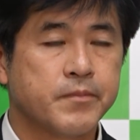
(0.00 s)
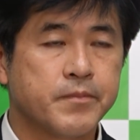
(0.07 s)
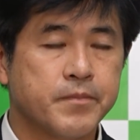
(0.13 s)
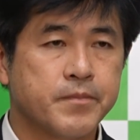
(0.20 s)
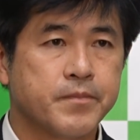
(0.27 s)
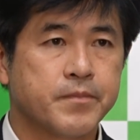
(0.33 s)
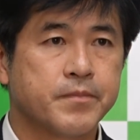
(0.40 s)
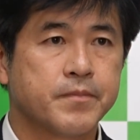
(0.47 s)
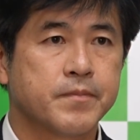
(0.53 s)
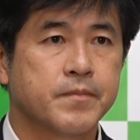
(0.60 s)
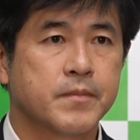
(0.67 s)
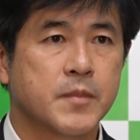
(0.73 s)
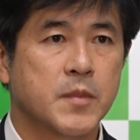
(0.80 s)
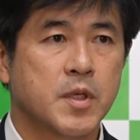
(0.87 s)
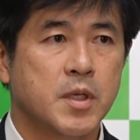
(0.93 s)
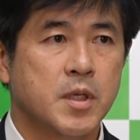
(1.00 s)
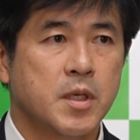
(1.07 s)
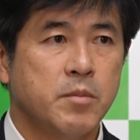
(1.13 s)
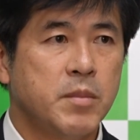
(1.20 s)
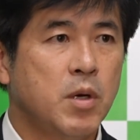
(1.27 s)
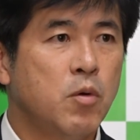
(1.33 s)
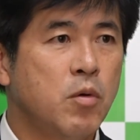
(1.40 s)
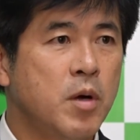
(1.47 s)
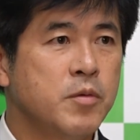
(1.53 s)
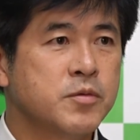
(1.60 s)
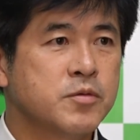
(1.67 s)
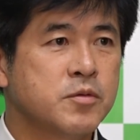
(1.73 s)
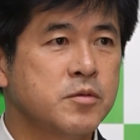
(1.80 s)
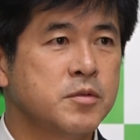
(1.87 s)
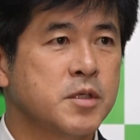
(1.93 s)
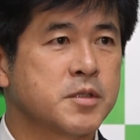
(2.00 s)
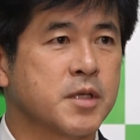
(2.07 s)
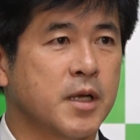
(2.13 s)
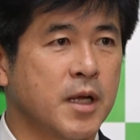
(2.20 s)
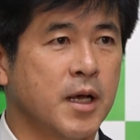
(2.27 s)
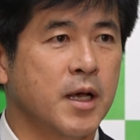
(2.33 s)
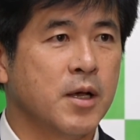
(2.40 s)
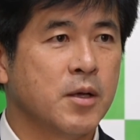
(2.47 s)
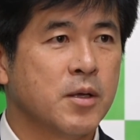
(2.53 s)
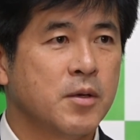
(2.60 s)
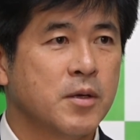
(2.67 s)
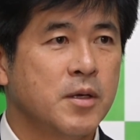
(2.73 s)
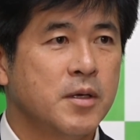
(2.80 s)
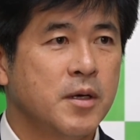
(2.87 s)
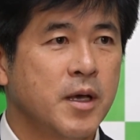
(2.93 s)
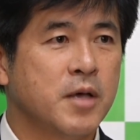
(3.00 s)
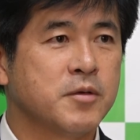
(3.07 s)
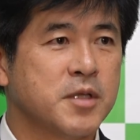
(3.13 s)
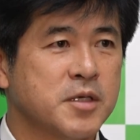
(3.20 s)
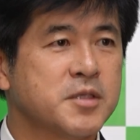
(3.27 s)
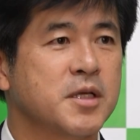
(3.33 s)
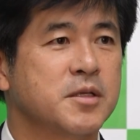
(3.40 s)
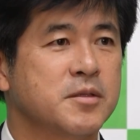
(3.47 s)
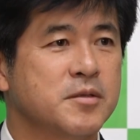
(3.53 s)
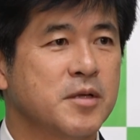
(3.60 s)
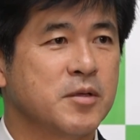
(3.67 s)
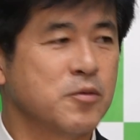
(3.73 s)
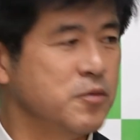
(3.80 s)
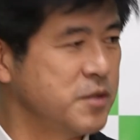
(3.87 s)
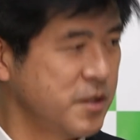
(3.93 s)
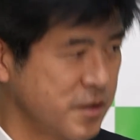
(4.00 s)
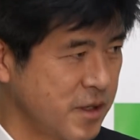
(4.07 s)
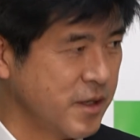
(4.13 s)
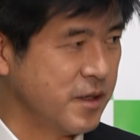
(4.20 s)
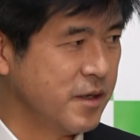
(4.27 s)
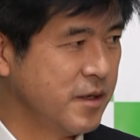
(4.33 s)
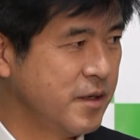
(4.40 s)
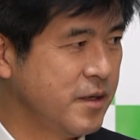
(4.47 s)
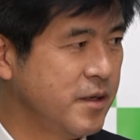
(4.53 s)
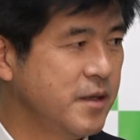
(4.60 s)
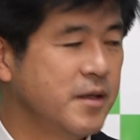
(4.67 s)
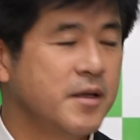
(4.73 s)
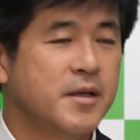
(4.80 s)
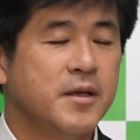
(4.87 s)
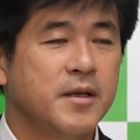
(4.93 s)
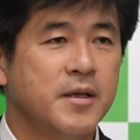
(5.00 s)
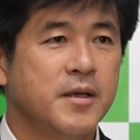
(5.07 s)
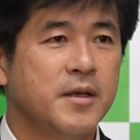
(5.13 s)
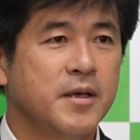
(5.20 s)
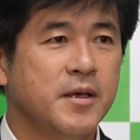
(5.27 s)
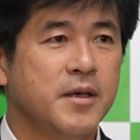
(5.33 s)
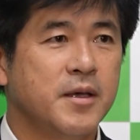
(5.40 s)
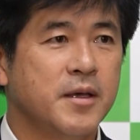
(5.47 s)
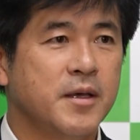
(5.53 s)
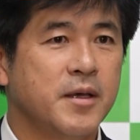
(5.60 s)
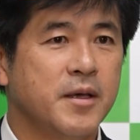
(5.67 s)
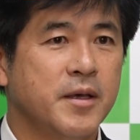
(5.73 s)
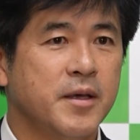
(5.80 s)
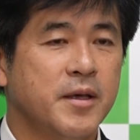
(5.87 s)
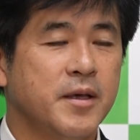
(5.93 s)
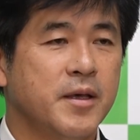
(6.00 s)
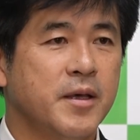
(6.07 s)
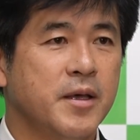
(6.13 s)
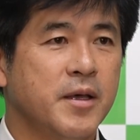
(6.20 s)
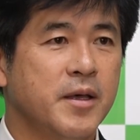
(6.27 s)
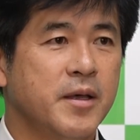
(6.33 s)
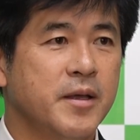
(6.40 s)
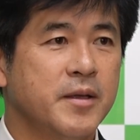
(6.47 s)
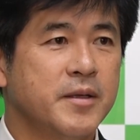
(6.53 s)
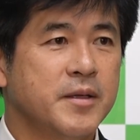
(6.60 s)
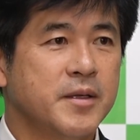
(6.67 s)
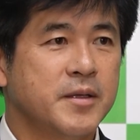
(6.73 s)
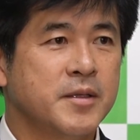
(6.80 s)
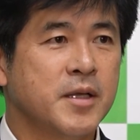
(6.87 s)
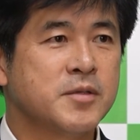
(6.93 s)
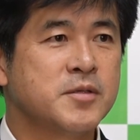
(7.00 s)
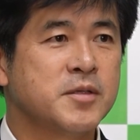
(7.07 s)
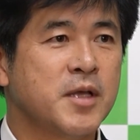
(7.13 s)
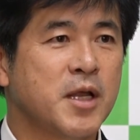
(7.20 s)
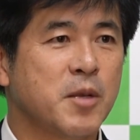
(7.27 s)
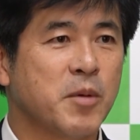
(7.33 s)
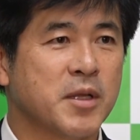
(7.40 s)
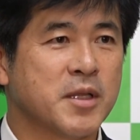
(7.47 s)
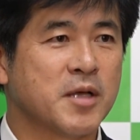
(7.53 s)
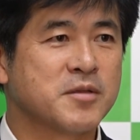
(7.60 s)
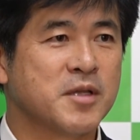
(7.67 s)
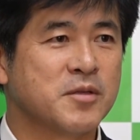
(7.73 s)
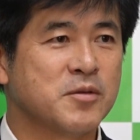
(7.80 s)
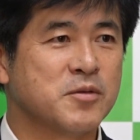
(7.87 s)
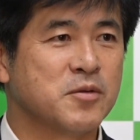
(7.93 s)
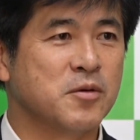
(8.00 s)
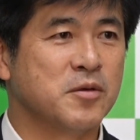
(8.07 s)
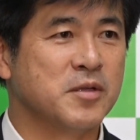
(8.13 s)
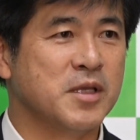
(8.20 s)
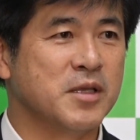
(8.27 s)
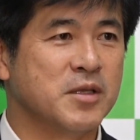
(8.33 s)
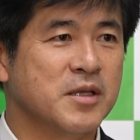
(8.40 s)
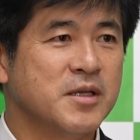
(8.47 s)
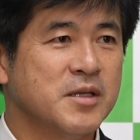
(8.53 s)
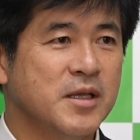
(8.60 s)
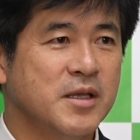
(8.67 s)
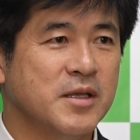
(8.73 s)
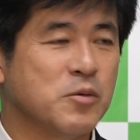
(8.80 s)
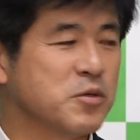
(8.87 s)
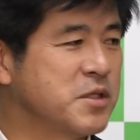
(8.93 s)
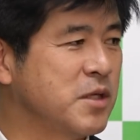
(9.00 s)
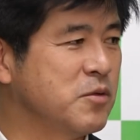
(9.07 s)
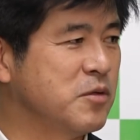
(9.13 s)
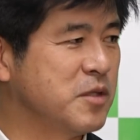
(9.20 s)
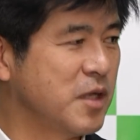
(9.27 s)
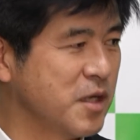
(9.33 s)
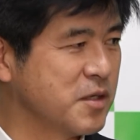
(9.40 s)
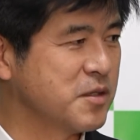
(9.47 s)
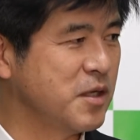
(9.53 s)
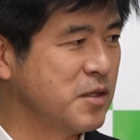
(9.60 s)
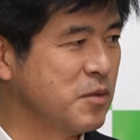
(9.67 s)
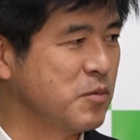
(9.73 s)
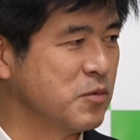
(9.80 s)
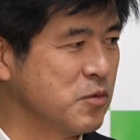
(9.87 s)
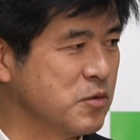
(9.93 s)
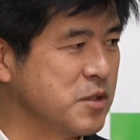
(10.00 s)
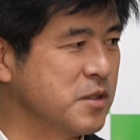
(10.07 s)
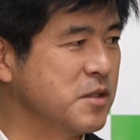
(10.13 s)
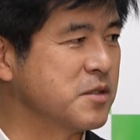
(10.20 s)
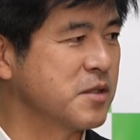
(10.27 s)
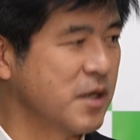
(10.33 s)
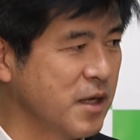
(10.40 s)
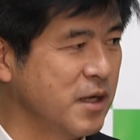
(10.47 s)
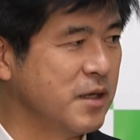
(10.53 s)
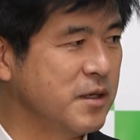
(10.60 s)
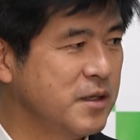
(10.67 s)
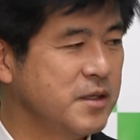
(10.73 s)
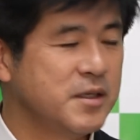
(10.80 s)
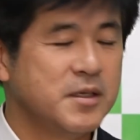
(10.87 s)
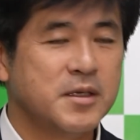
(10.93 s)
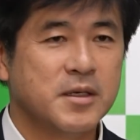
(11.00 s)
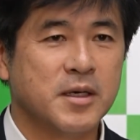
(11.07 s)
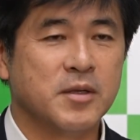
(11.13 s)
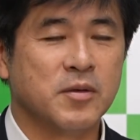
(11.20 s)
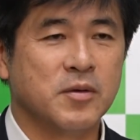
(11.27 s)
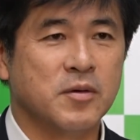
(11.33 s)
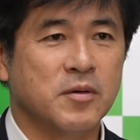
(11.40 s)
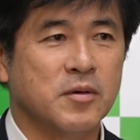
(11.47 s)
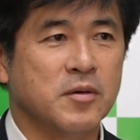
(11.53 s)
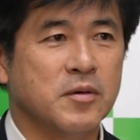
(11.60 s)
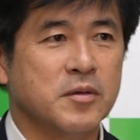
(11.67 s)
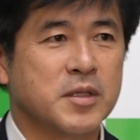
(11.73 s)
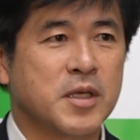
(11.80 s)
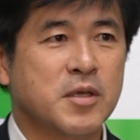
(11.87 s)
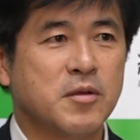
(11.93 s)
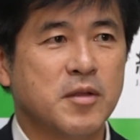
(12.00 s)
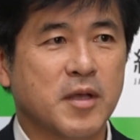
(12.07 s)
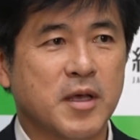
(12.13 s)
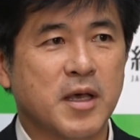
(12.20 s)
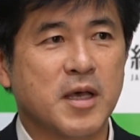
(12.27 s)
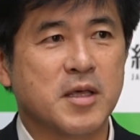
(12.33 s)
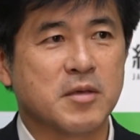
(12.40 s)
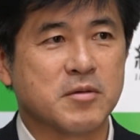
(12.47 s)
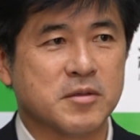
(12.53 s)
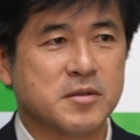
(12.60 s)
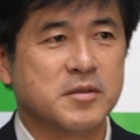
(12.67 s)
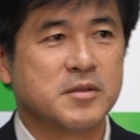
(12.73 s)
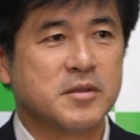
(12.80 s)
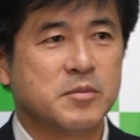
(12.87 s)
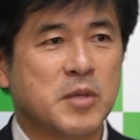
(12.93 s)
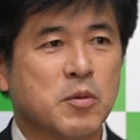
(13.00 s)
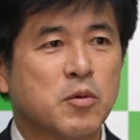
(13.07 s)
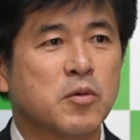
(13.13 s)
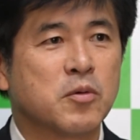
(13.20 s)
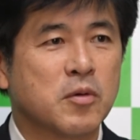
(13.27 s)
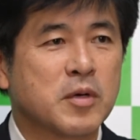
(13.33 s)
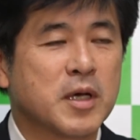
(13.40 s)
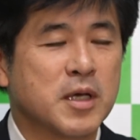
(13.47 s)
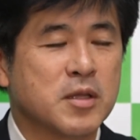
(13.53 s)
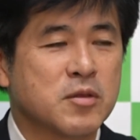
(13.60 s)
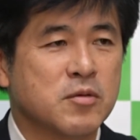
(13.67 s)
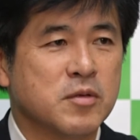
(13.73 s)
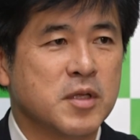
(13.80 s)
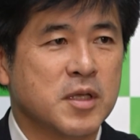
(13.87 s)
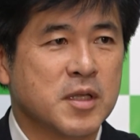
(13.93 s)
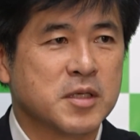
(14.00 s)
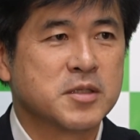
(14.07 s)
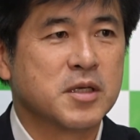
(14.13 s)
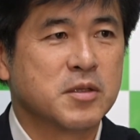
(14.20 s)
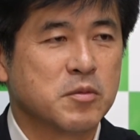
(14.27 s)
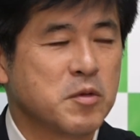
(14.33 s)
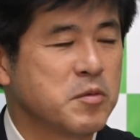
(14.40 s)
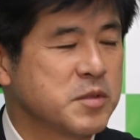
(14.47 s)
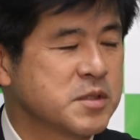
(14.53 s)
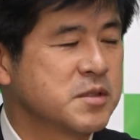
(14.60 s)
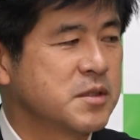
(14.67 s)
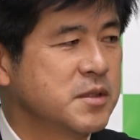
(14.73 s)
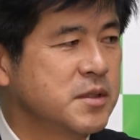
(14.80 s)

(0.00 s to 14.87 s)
すまあ、法案を作るんですから、早く出したいっていうのは当然で、えー、出すんであれば、たくさんの人にご賛同いただきたいとも当然ですから、あのできるだけ早く、まあ、この国会中に出したいと思います。